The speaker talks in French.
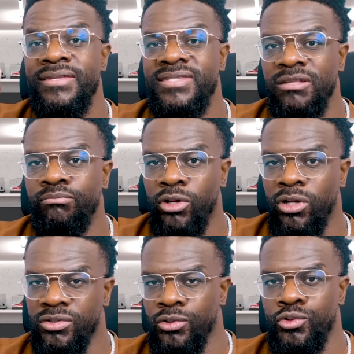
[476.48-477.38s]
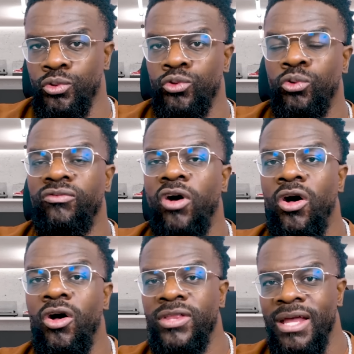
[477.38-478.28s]
c'est une plante que tu retrouves
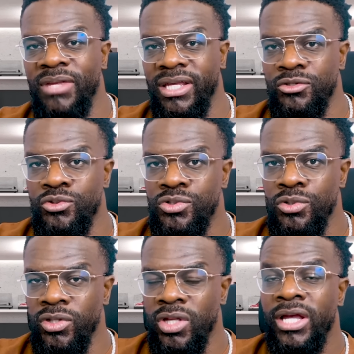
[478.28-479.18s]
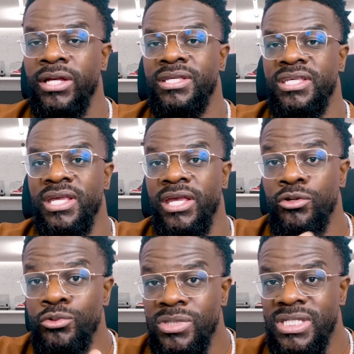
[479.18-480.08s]
en Amérique du Sud qui est
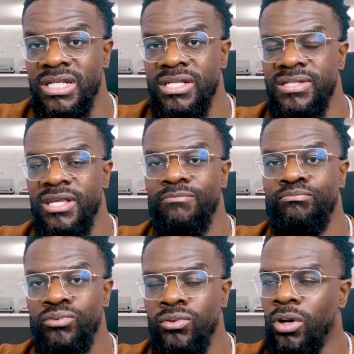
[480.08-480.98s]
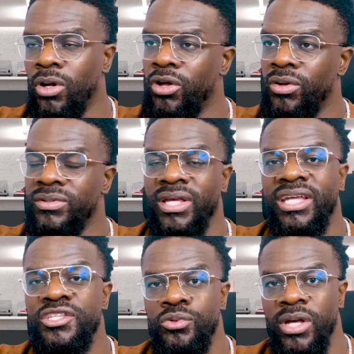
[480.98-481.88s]
utilisé pour euh, des
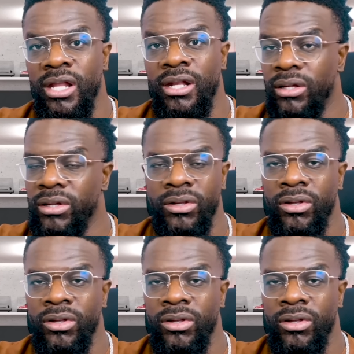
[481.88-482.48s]
rituels euh,